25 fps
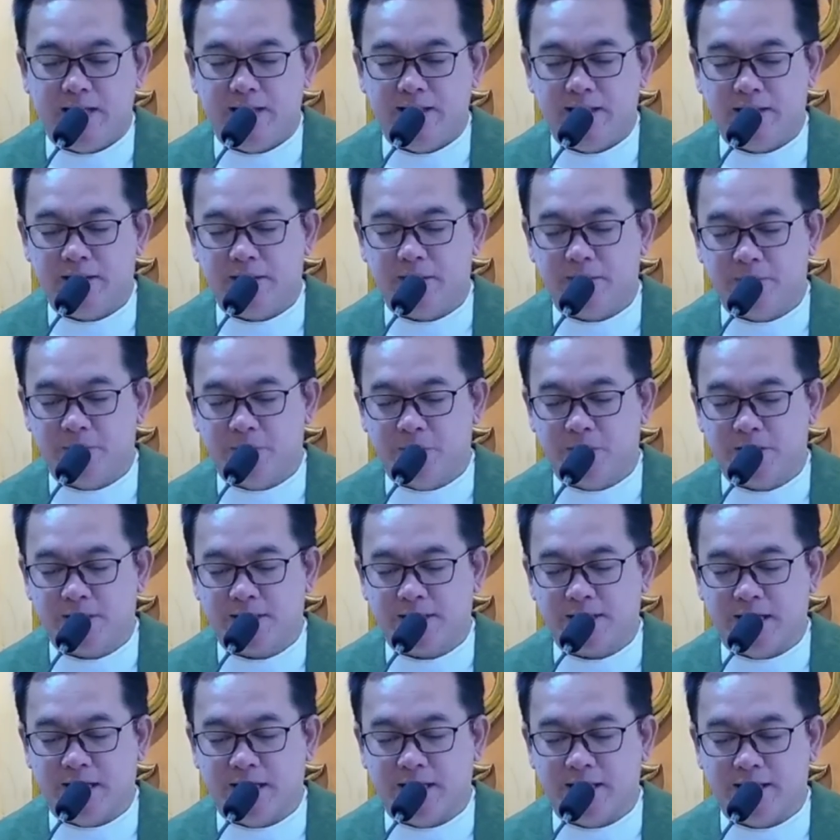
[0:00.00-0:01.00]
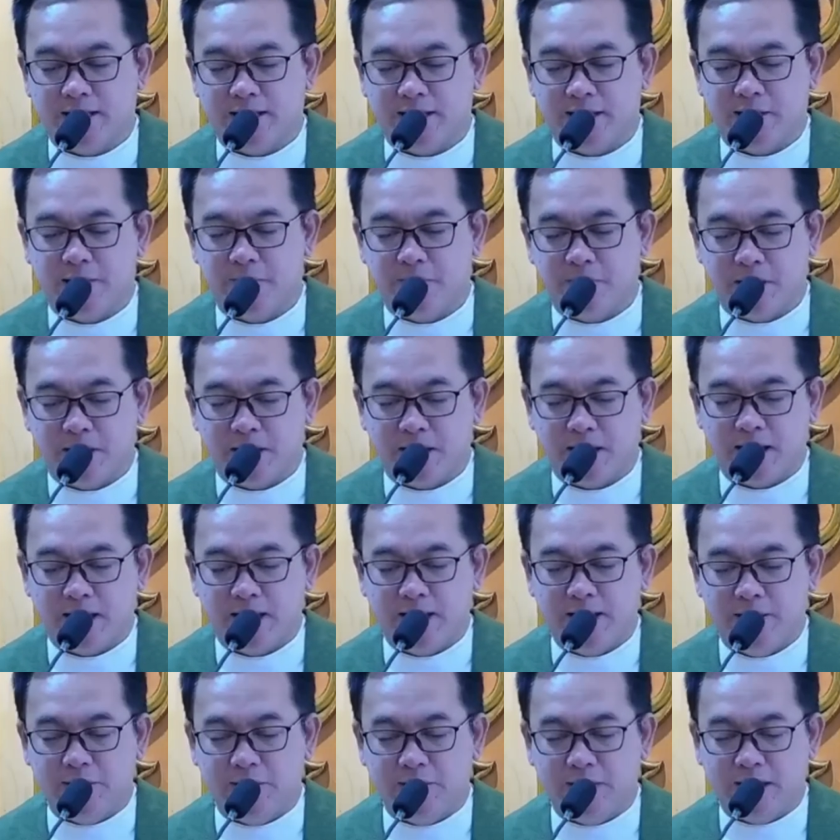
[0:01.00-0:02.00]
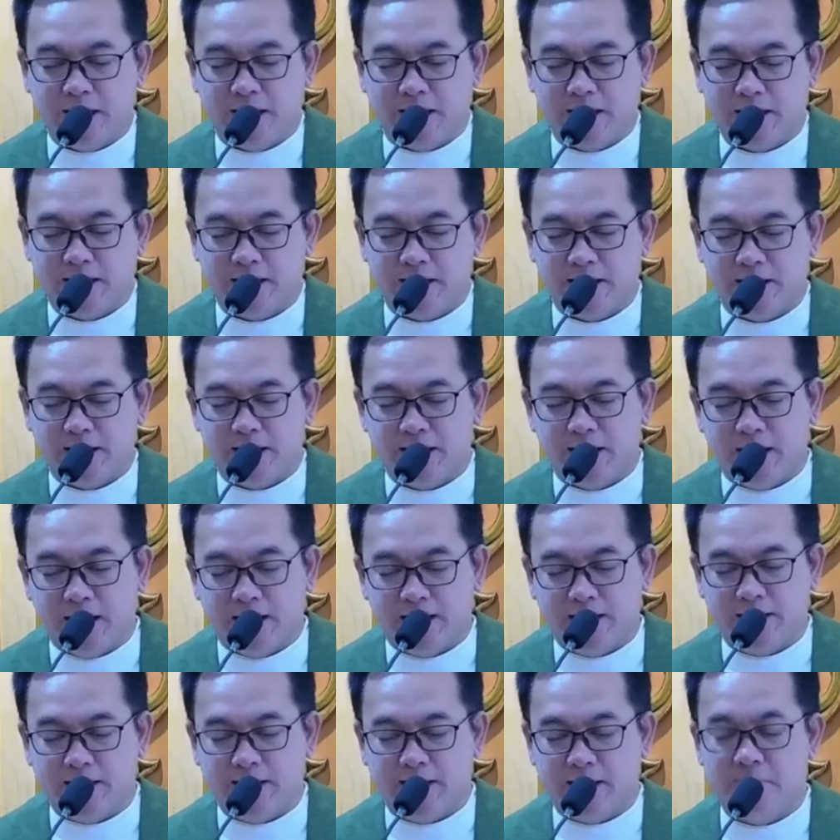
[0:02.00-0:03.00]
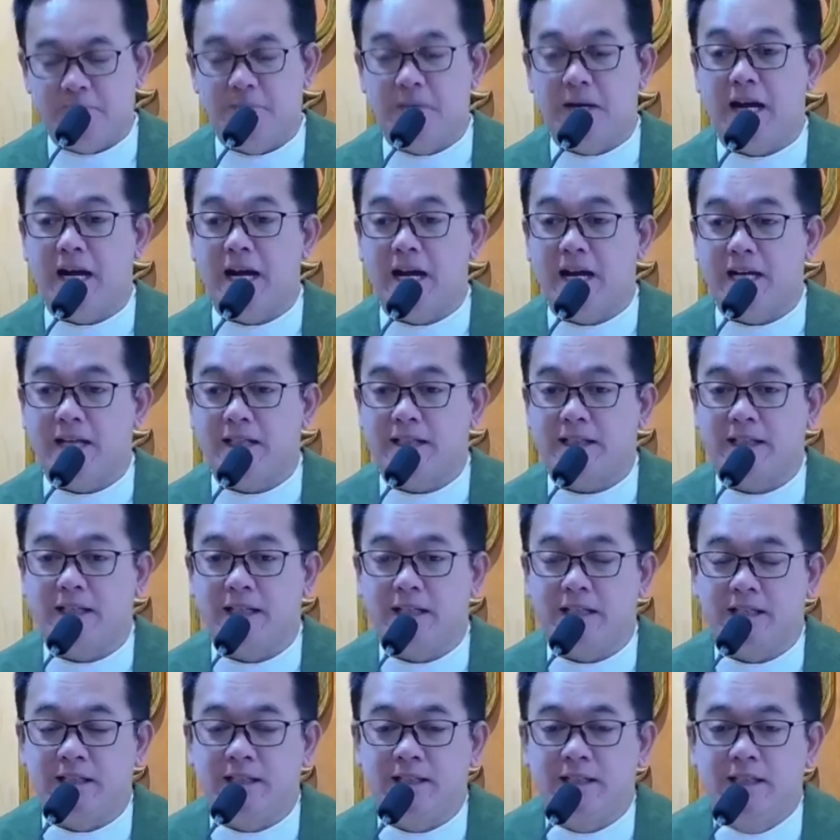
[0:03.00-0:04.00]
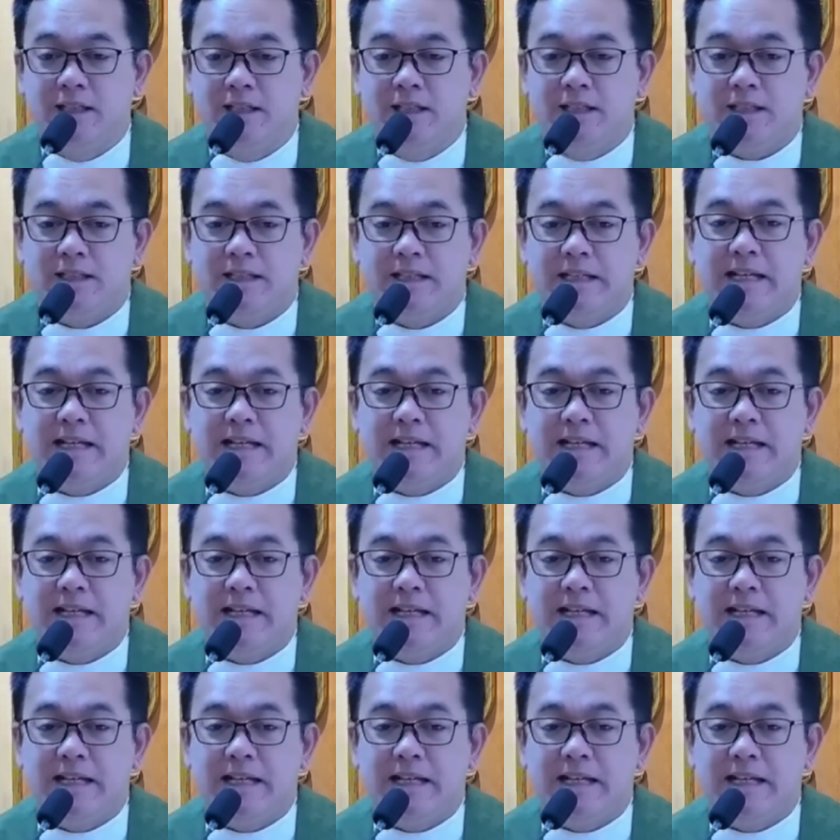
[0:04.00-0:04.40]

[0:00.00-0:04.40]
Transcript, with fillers: Dahil dito po sa ating ebanghelyo, narinig natin ang bahaging